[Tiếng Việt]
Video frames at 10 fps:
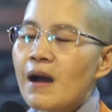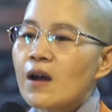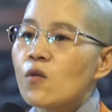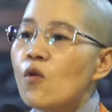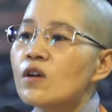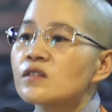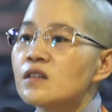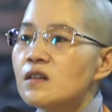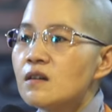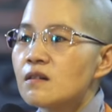bắt nguồn
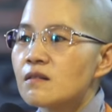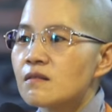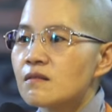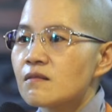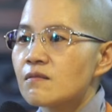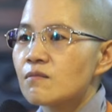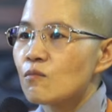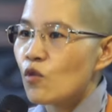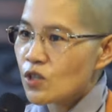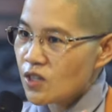từ
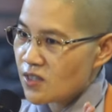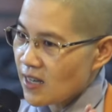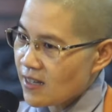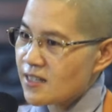một sự sạch